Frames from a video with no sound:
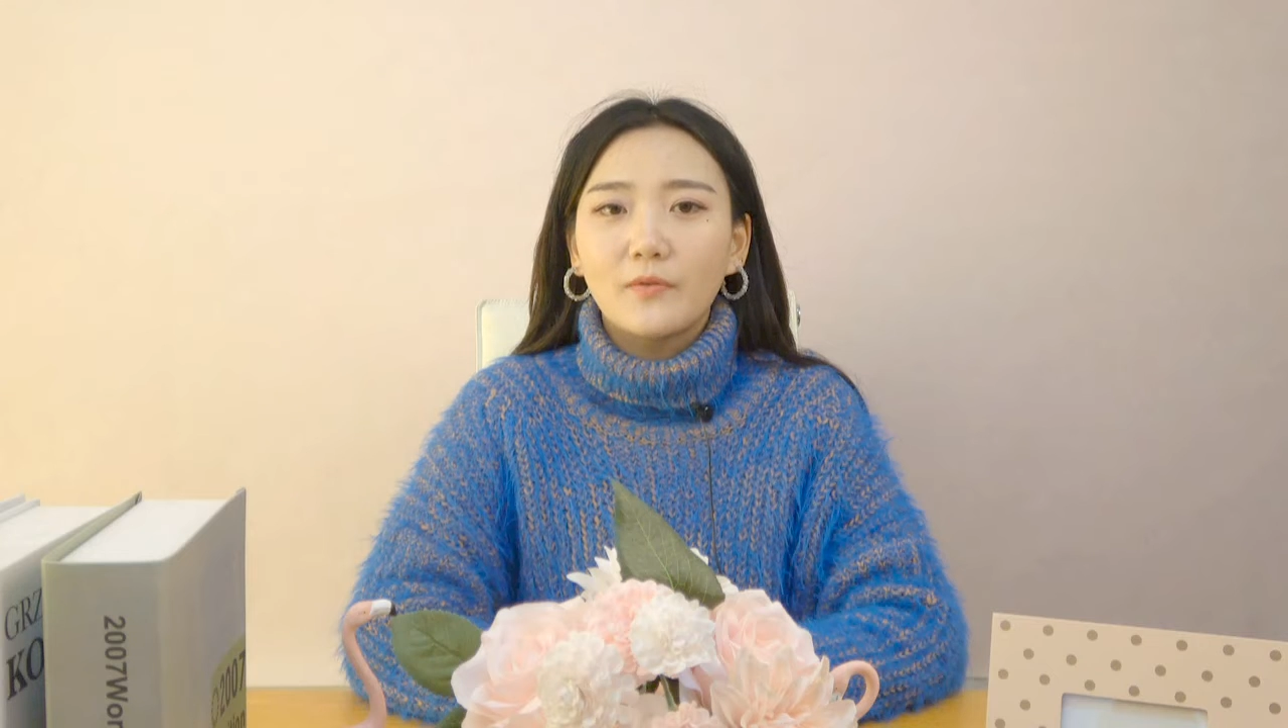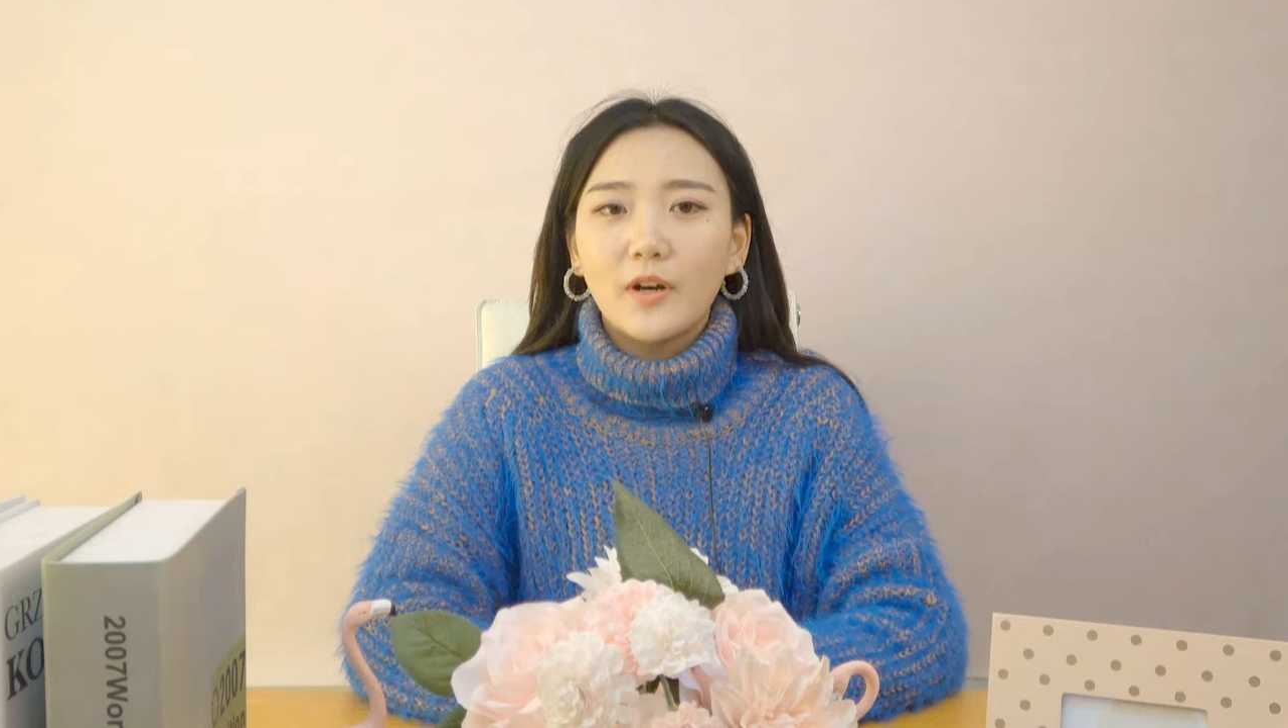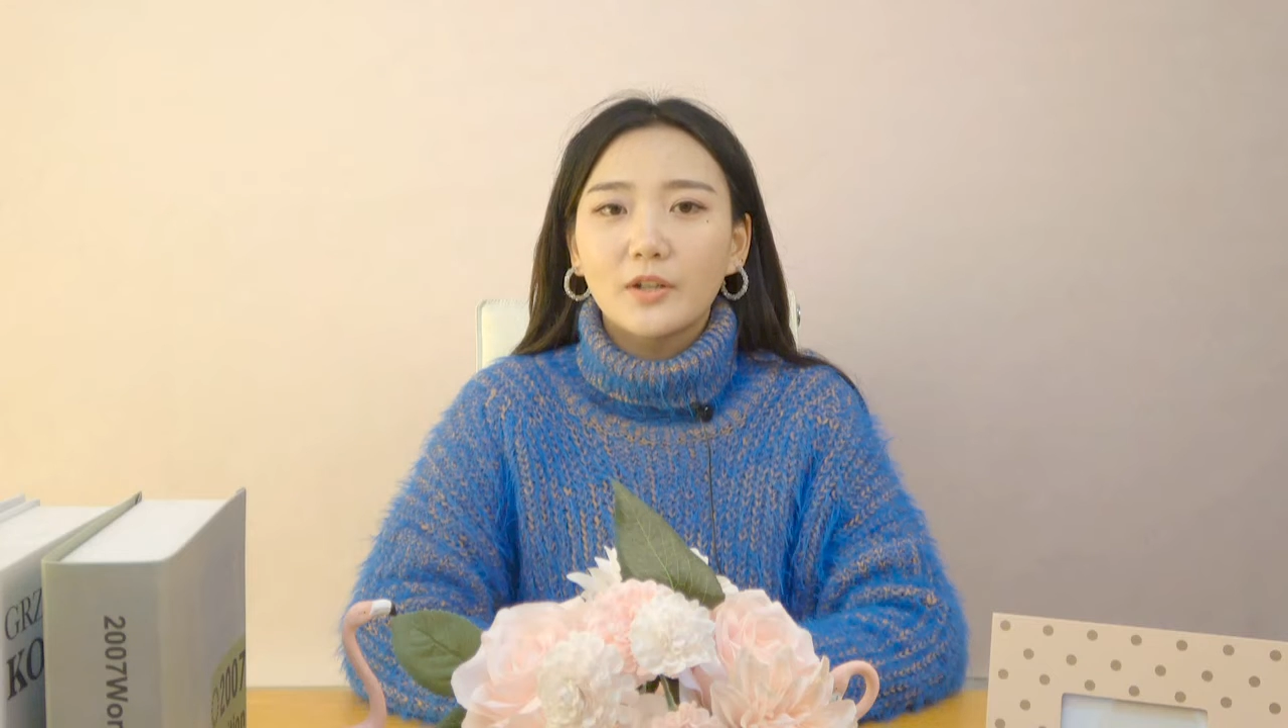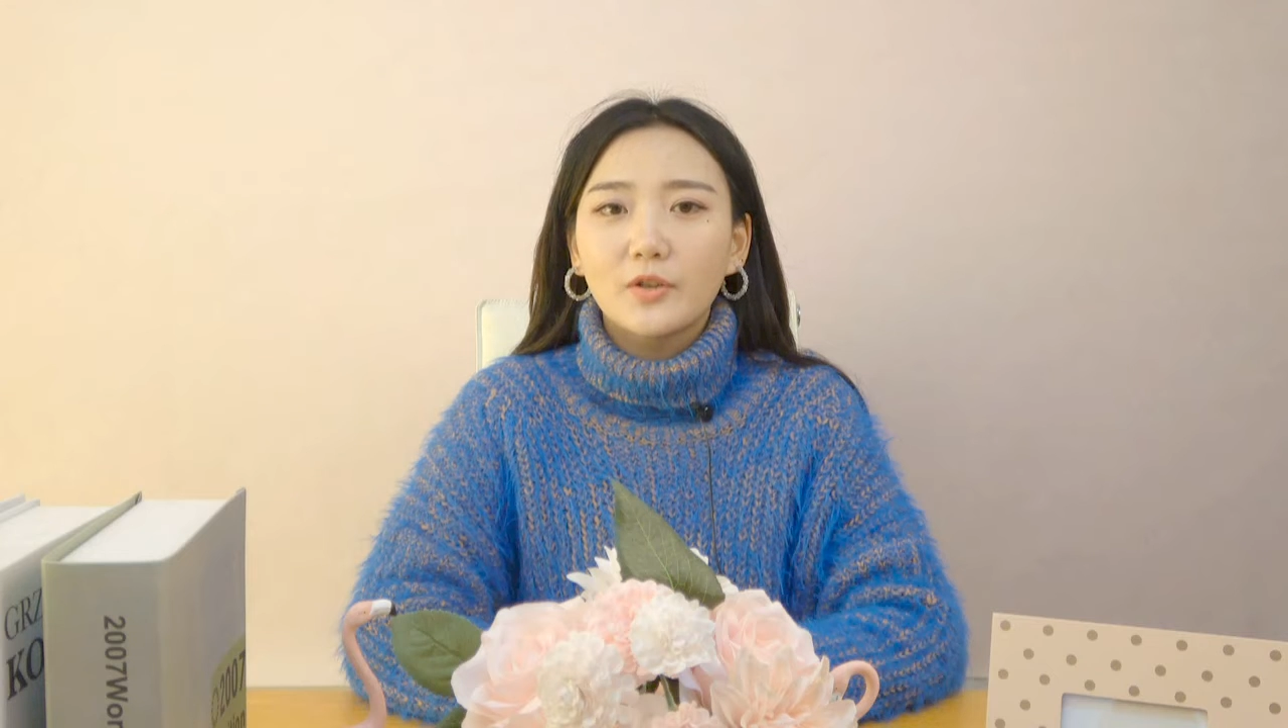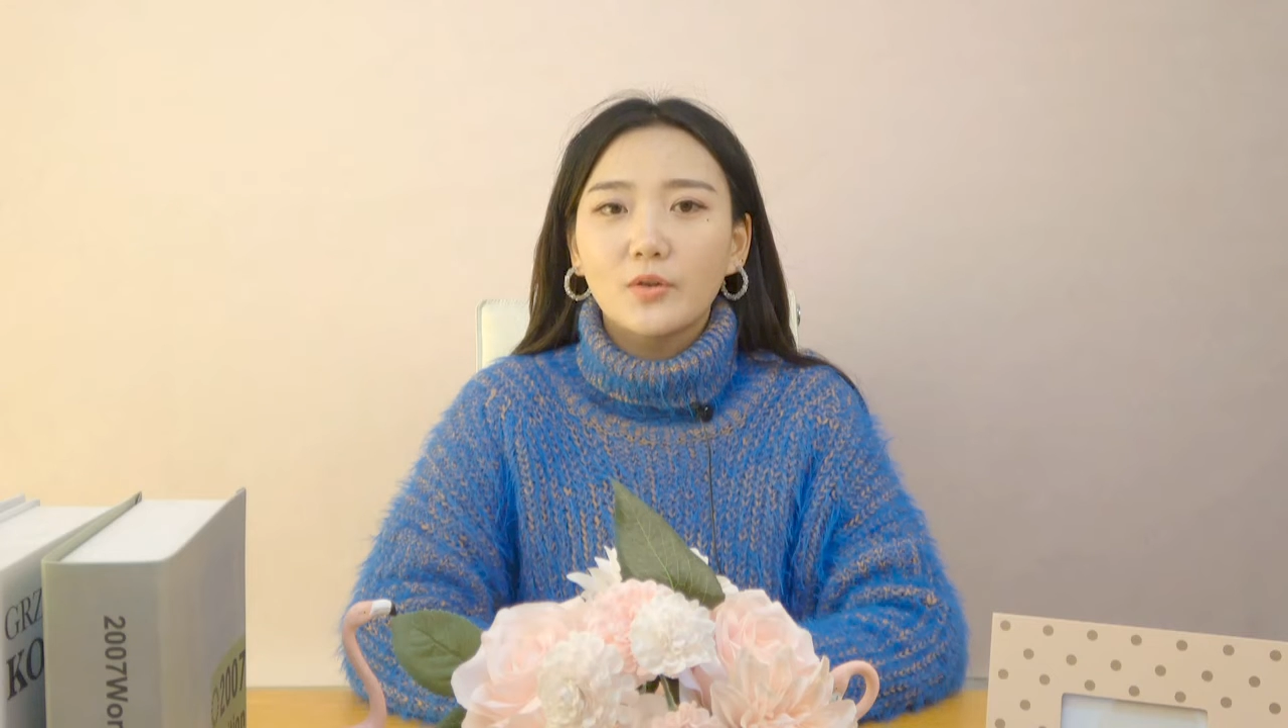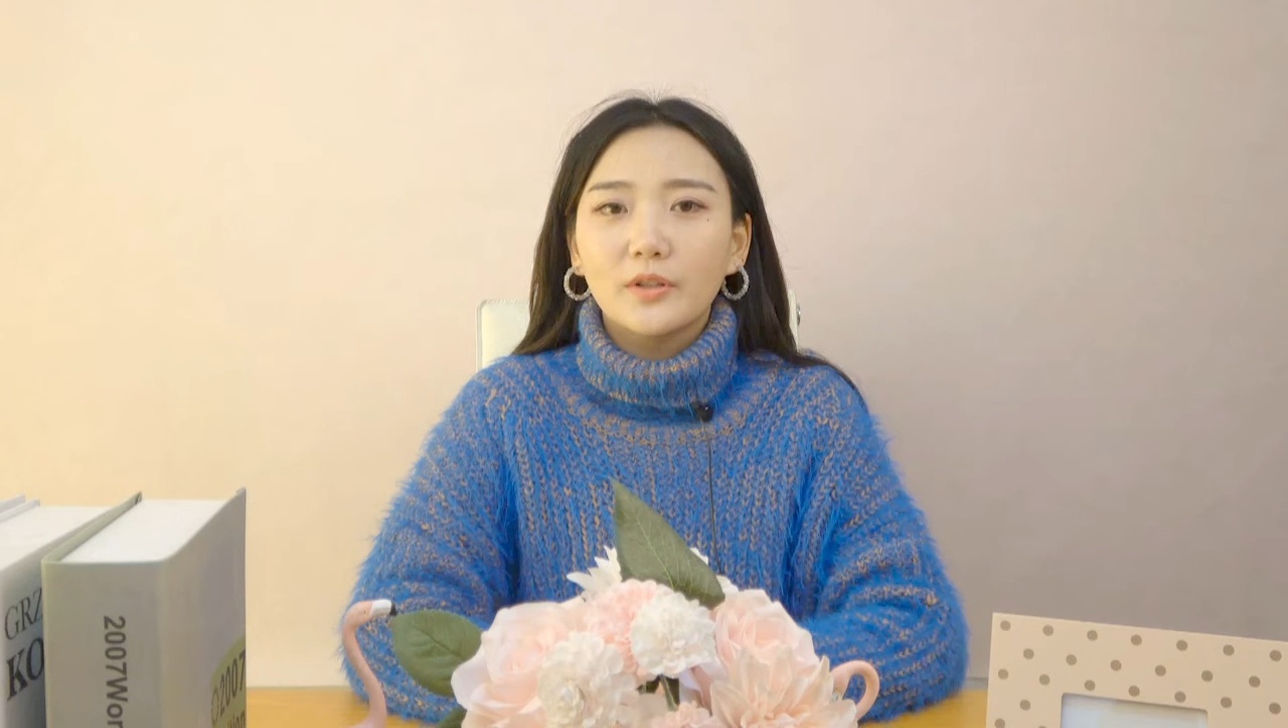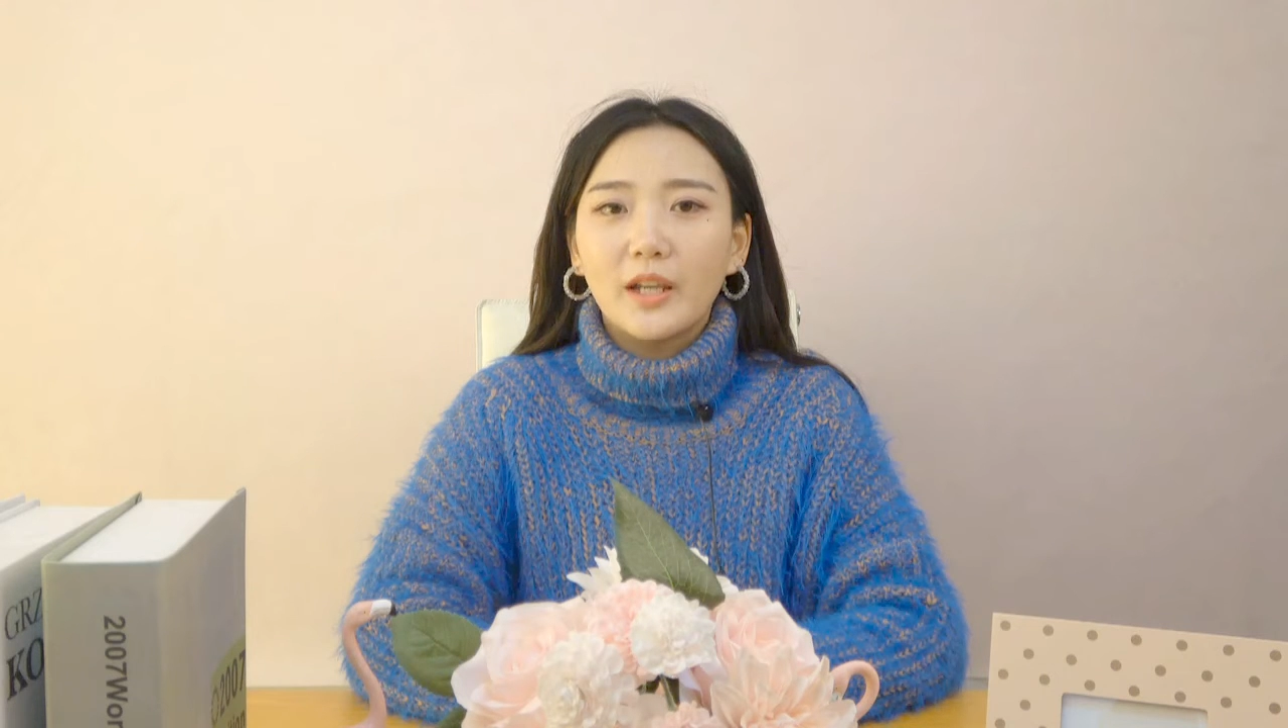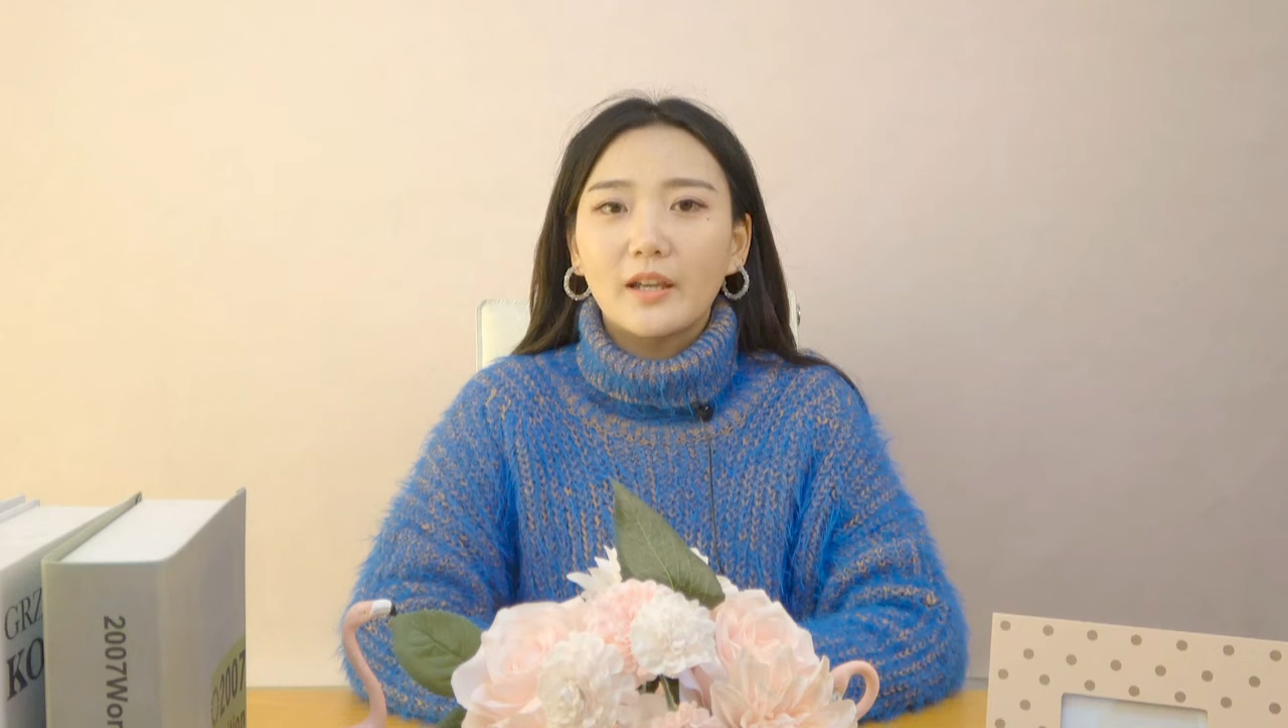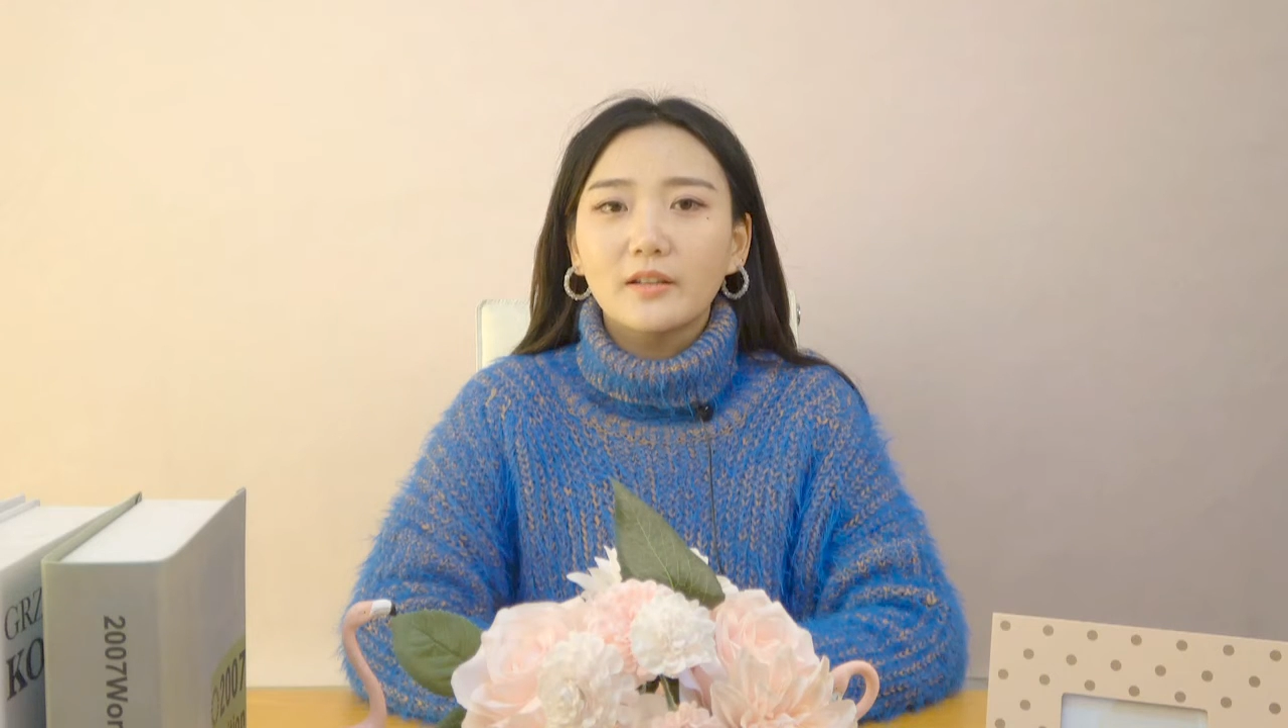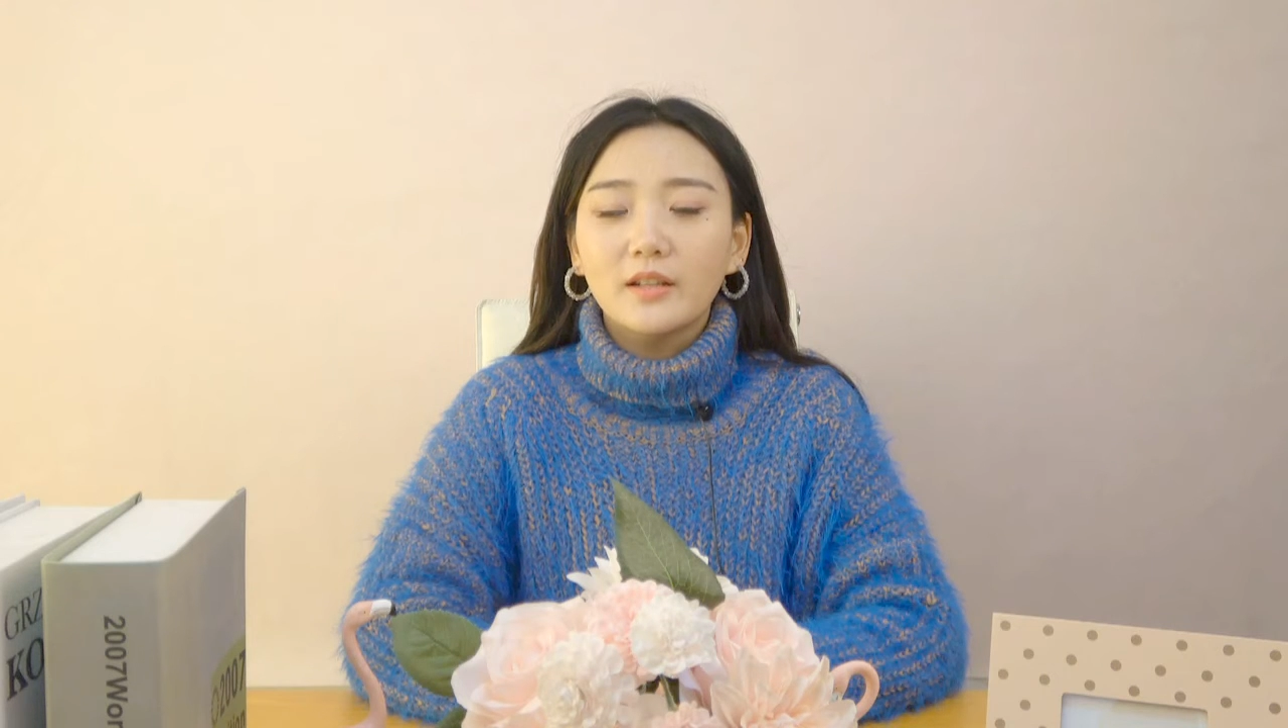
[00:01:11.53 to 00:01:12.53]
方的优
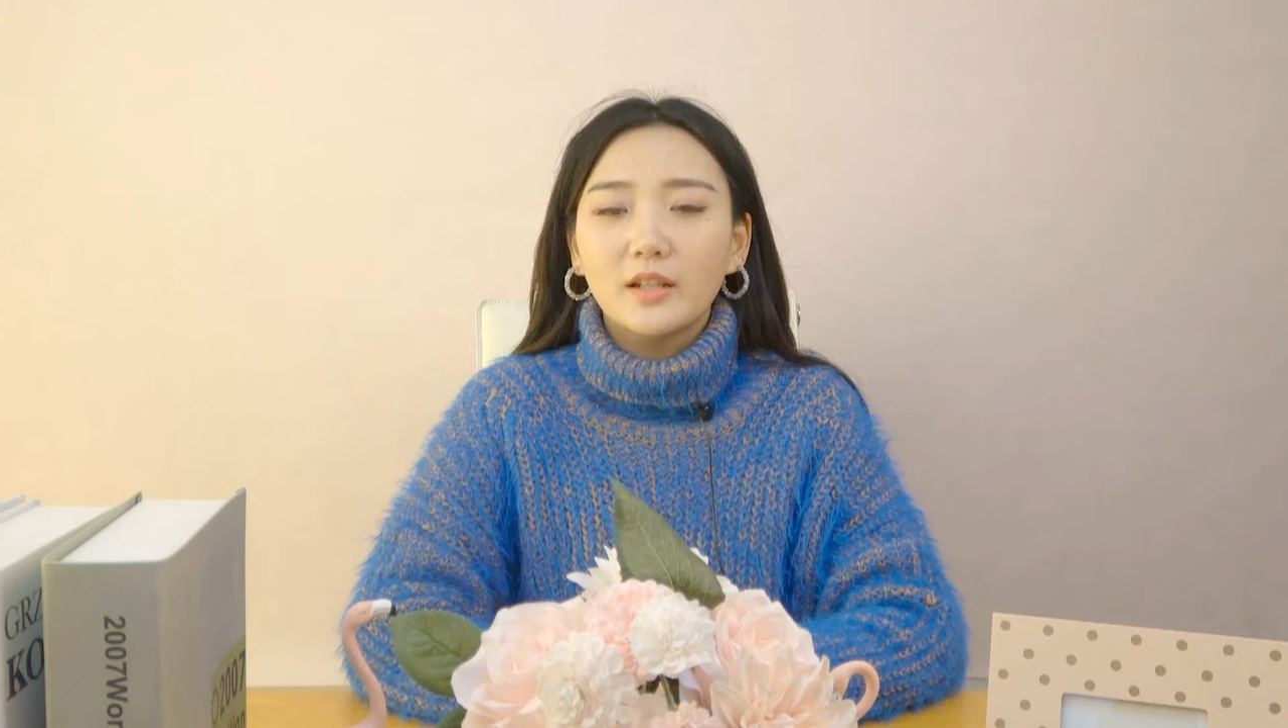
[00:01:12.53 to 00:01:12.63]
点，